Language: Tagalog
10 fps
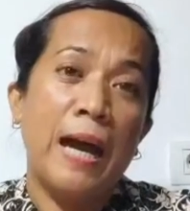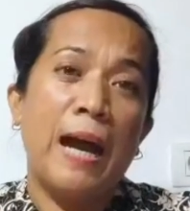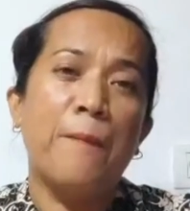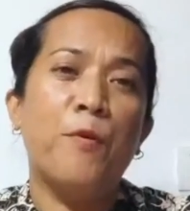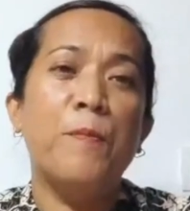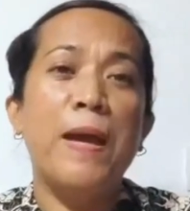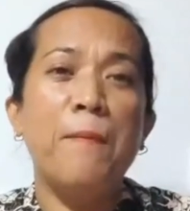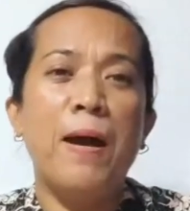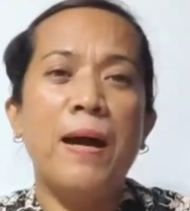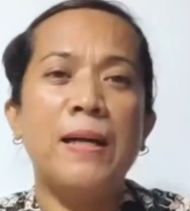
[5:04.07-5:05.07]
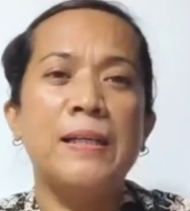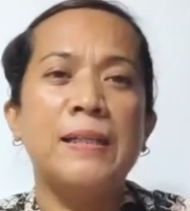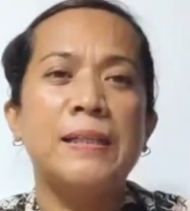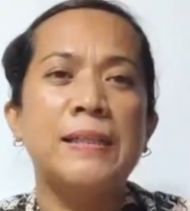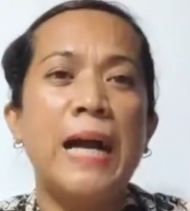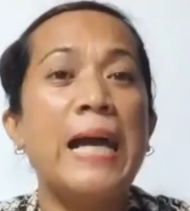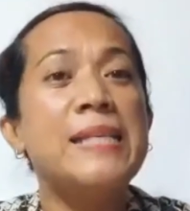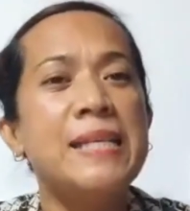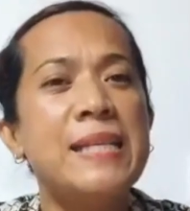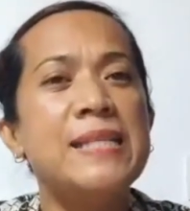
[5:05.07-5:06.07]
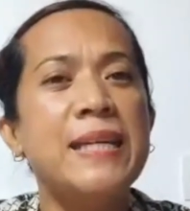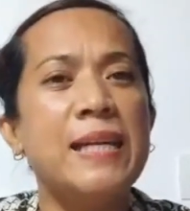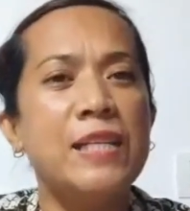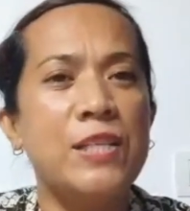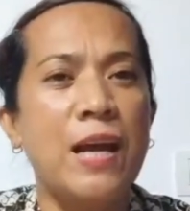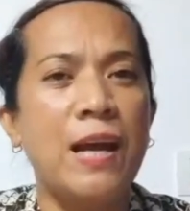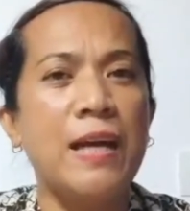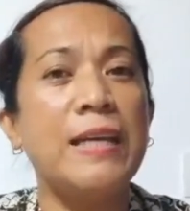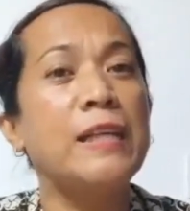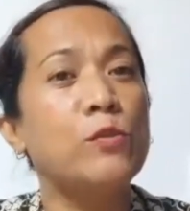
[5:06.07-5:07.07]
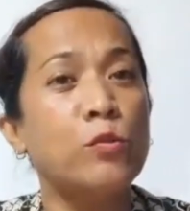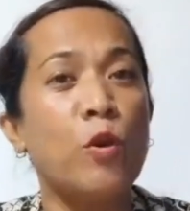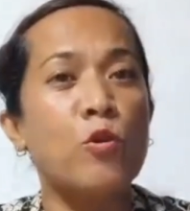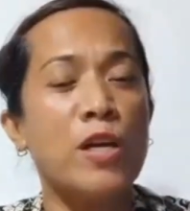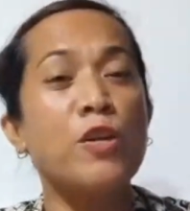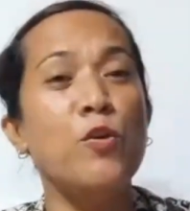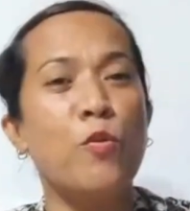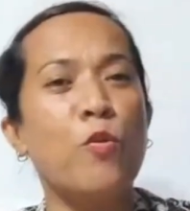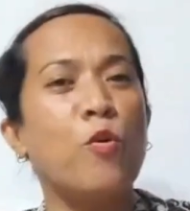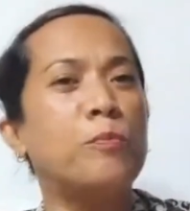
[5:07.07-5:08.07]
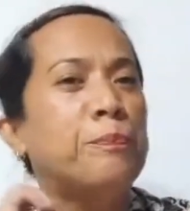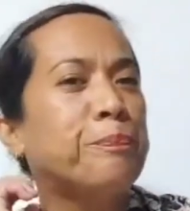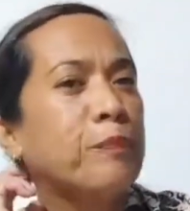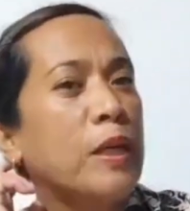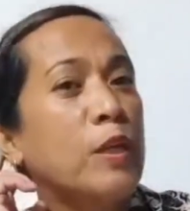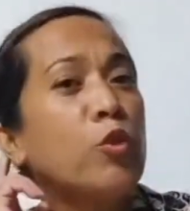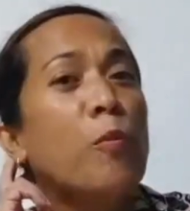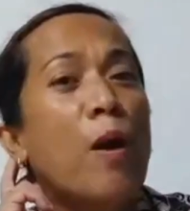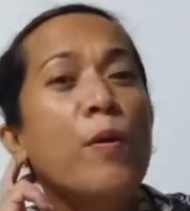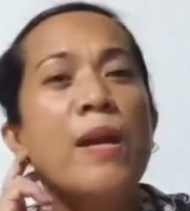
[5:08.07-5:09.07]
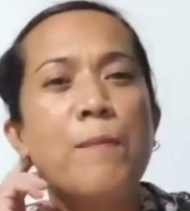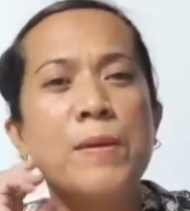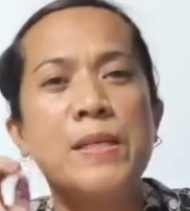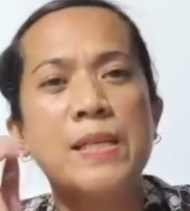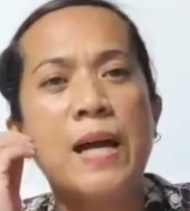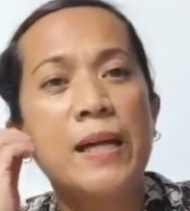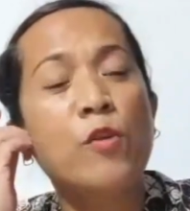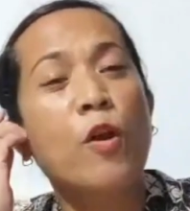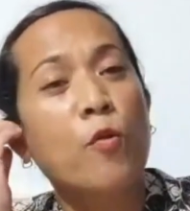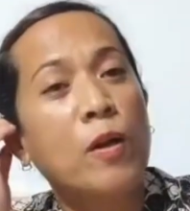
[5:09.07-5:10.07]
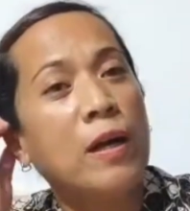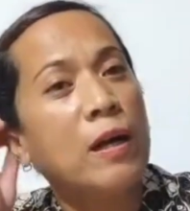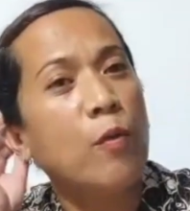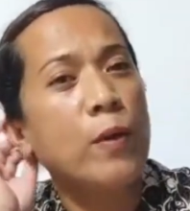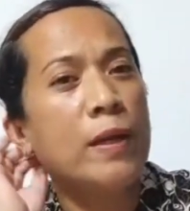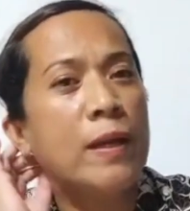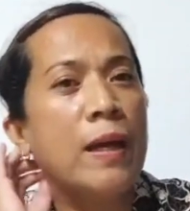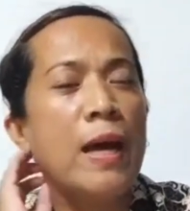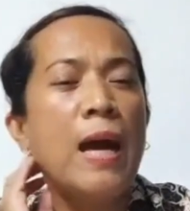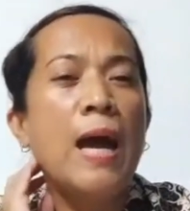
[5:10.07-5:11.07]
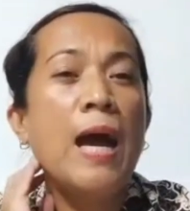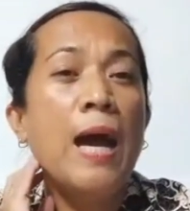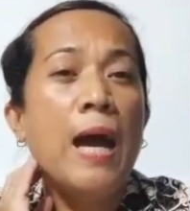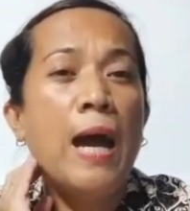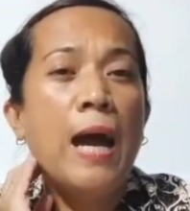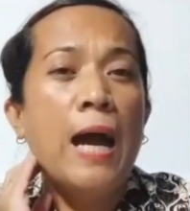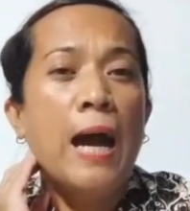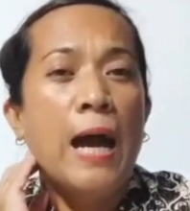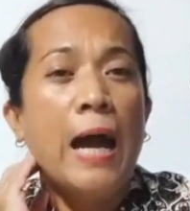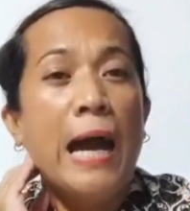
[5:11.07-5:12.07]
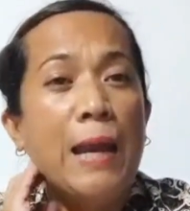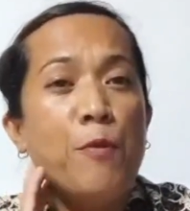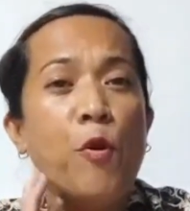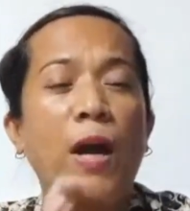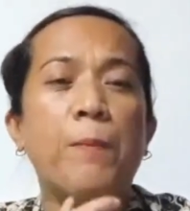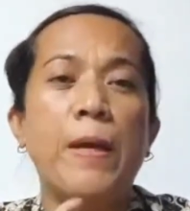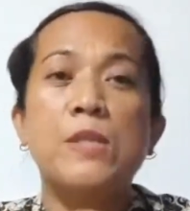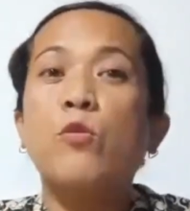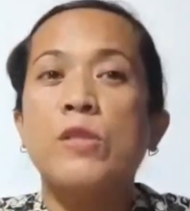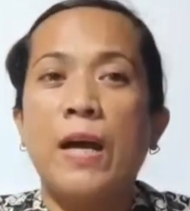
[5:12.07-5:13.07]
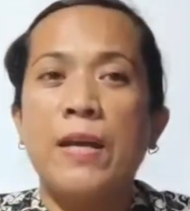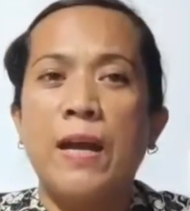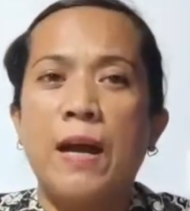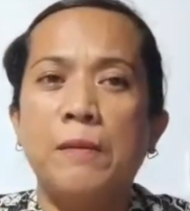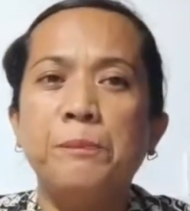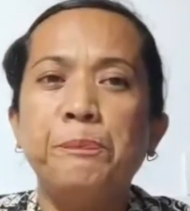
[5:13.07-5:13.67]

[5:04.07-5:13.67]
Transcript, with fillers: Ang problema ay sinisigal siya ng 2,000 euro. Tumawag na naman siya sa akin kung ano ang gagawin. Alam niyo ang advice ko sa kanya,